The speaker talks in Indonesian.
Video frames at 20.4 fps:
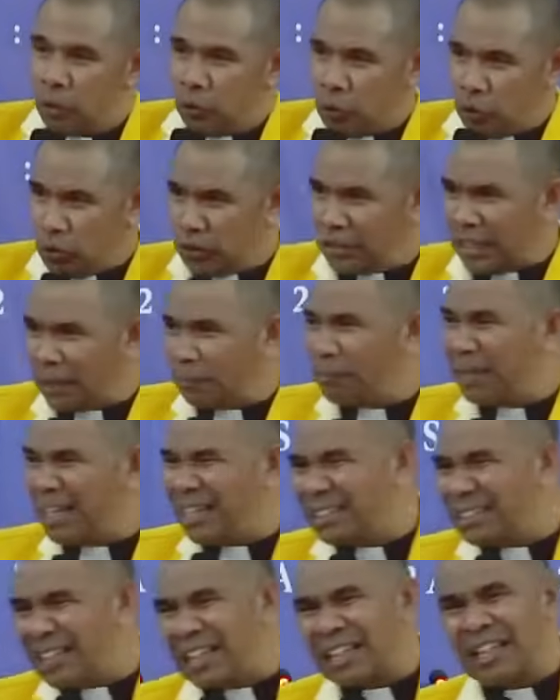Hujan
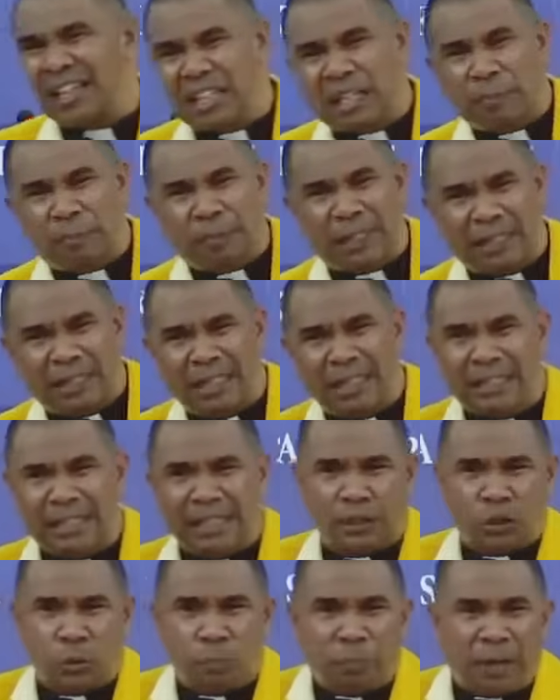mengajarkan kepada
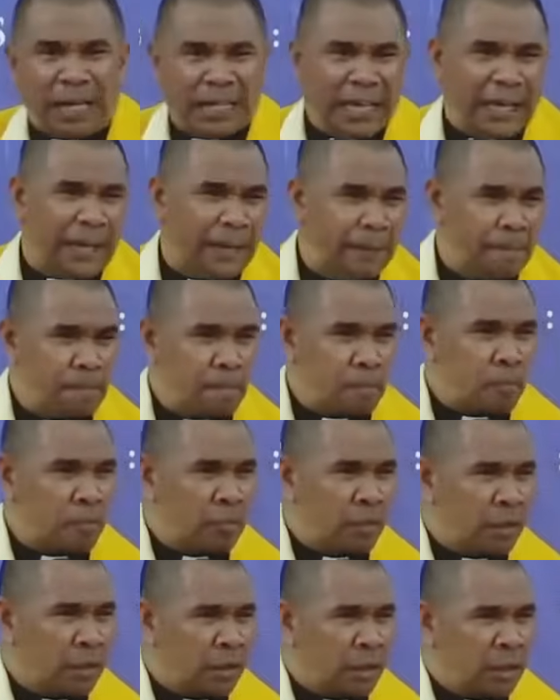kita supaya
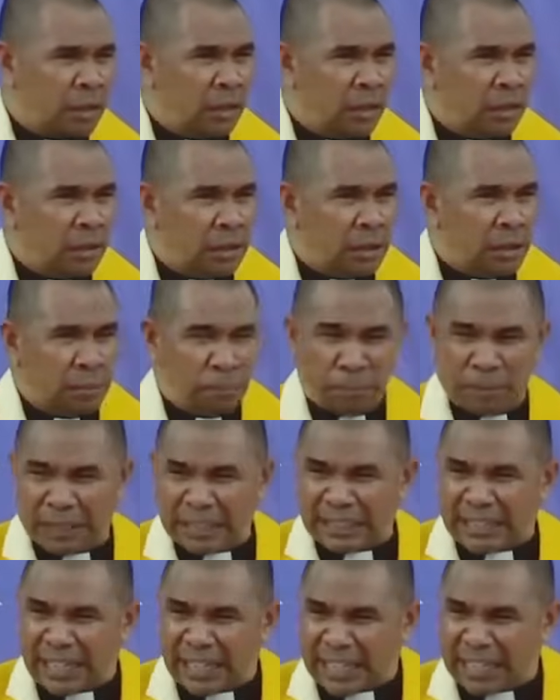
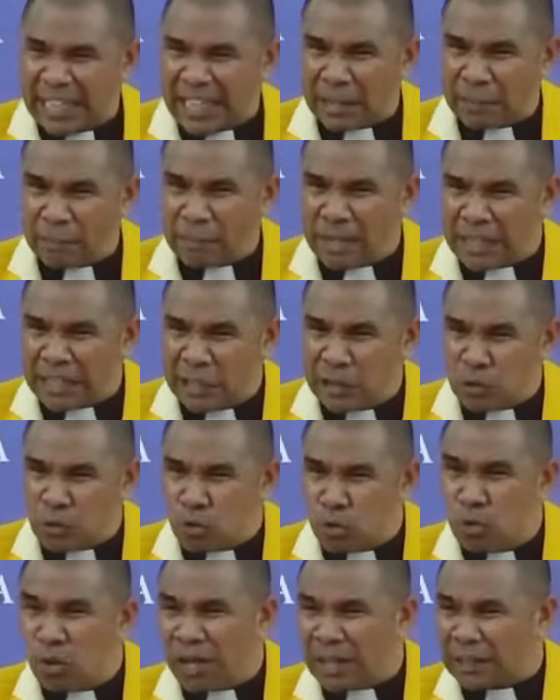berteriak makin
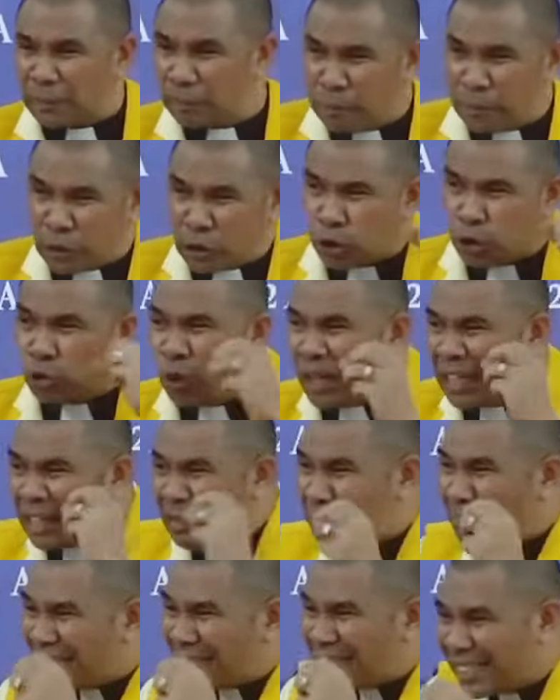kuat, bersuara
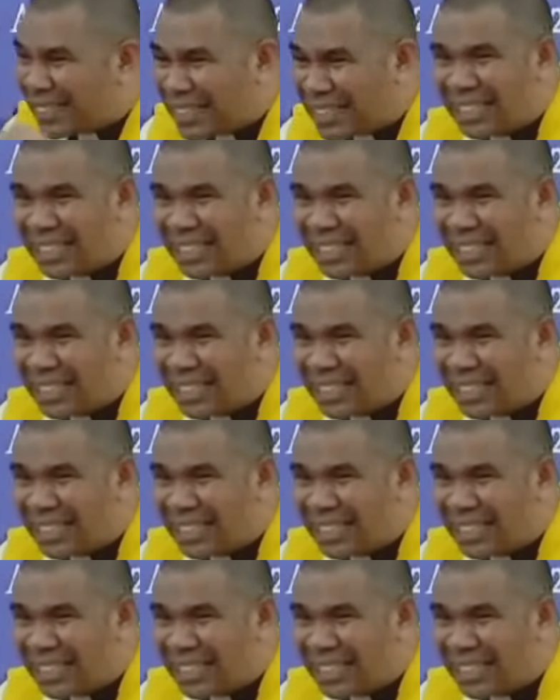makin